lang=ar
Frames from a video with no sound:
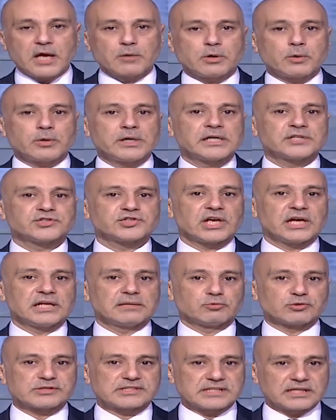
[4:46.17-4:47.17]
وواجه
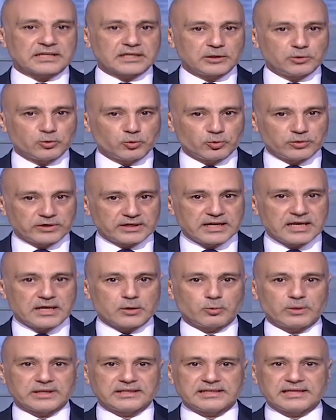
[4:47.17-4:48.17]
المستقلون
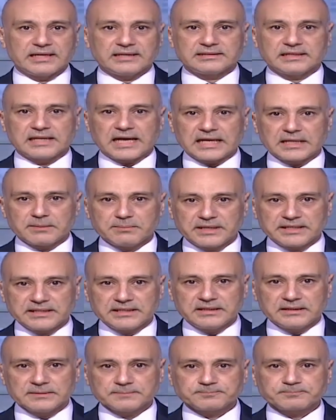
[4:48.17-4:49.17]
والنادي
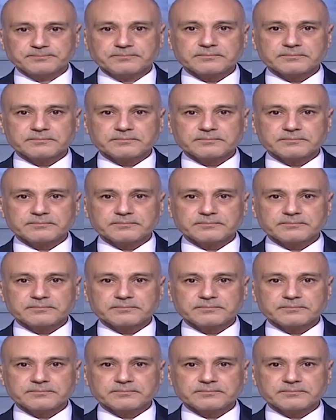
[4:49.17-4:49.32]
العلماني